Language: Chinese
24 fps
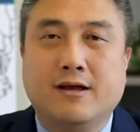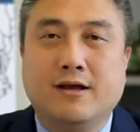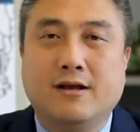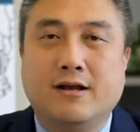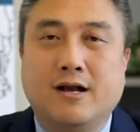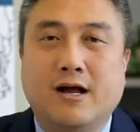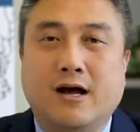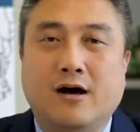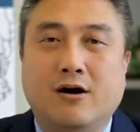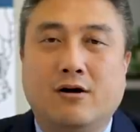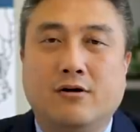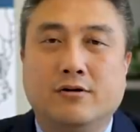
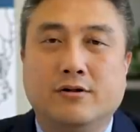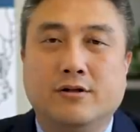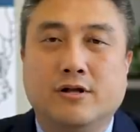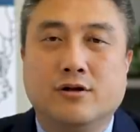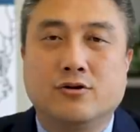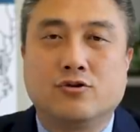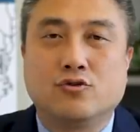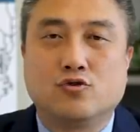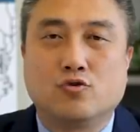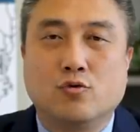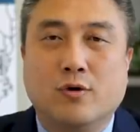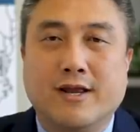然后呢
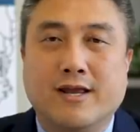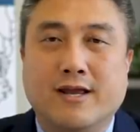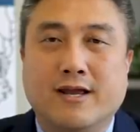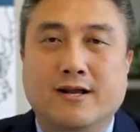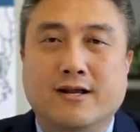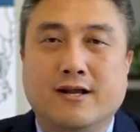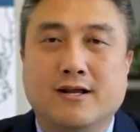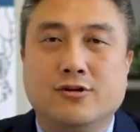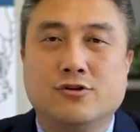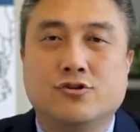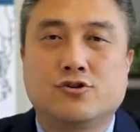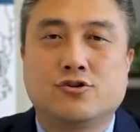是专业
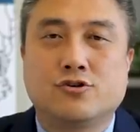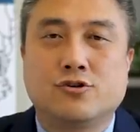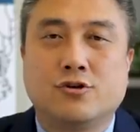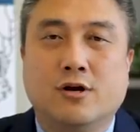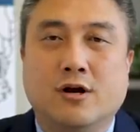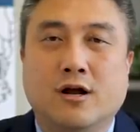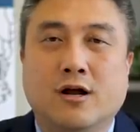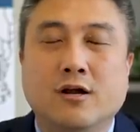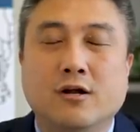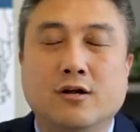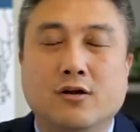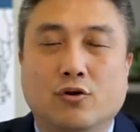人
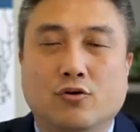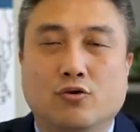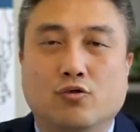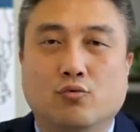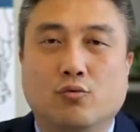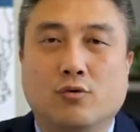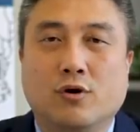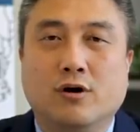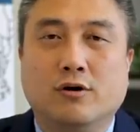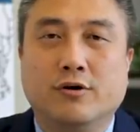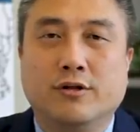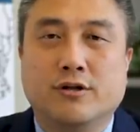士，有
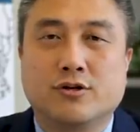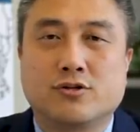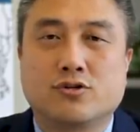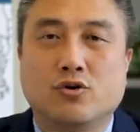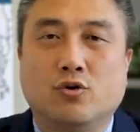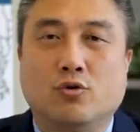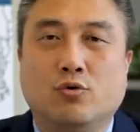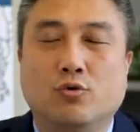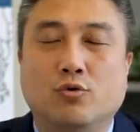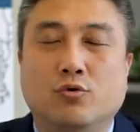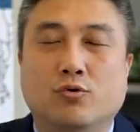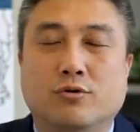足够的
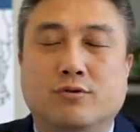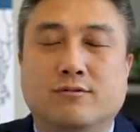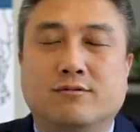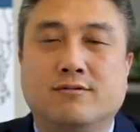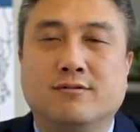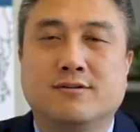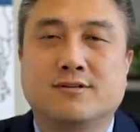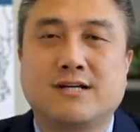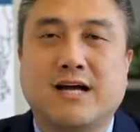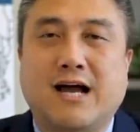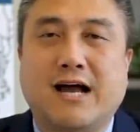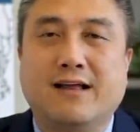收入
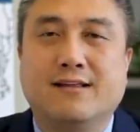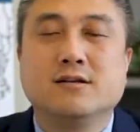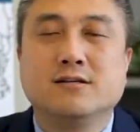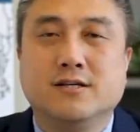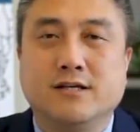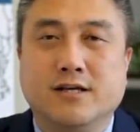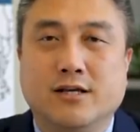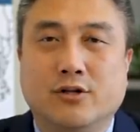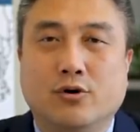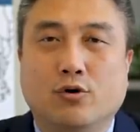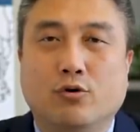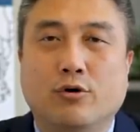资产，这
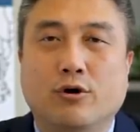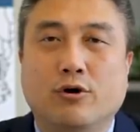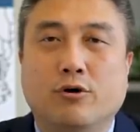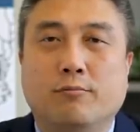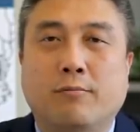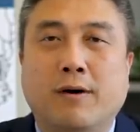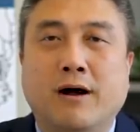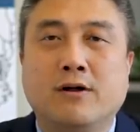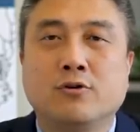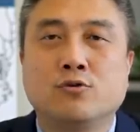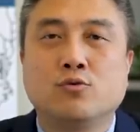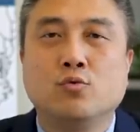些都会有
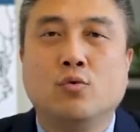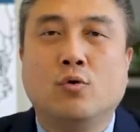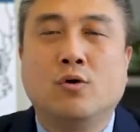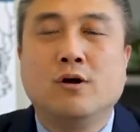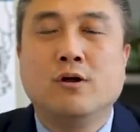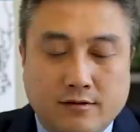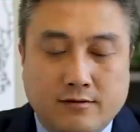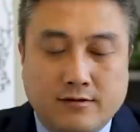帮助。